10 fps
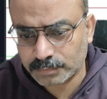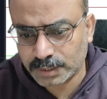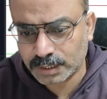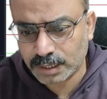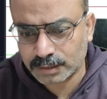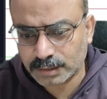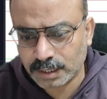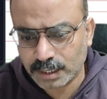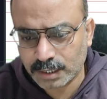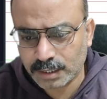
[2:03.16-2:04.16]
हमने कहा
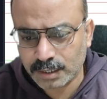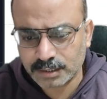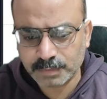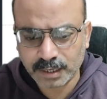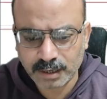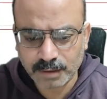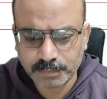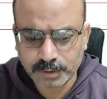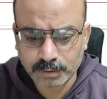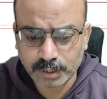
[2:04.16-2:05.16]
था इंडस बैंक
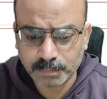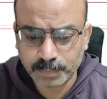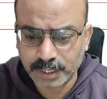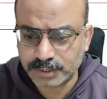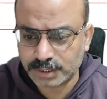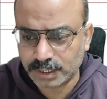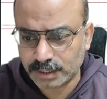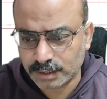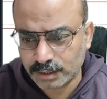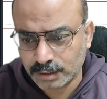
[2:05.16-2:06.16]
आपने बेचना
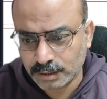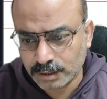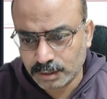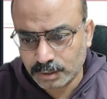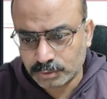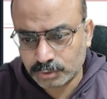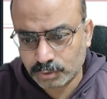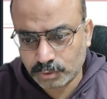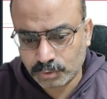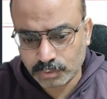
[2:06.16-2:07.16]
है तो